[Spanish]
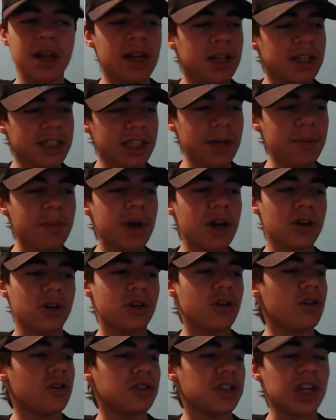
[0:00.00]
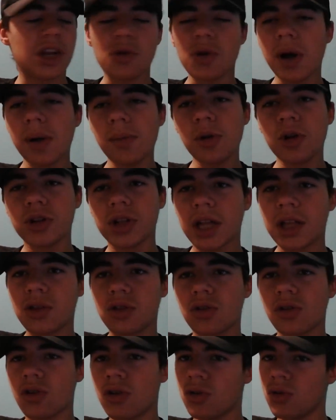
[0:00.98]
sí pero no, ya no hablo
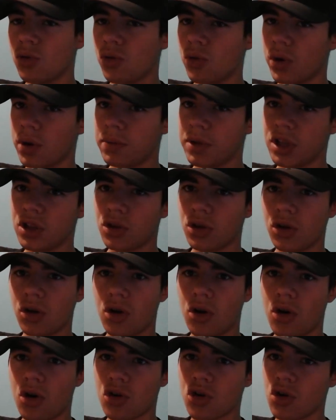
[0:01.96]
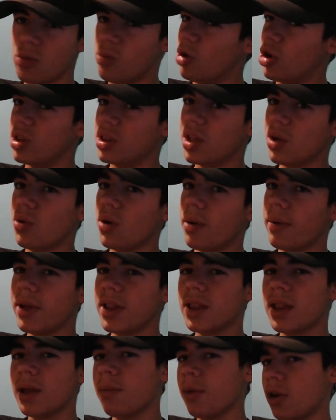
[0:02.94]
tanto con Cuervito como
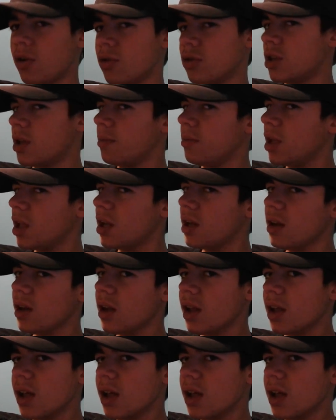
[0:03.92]
antiguamente, pero también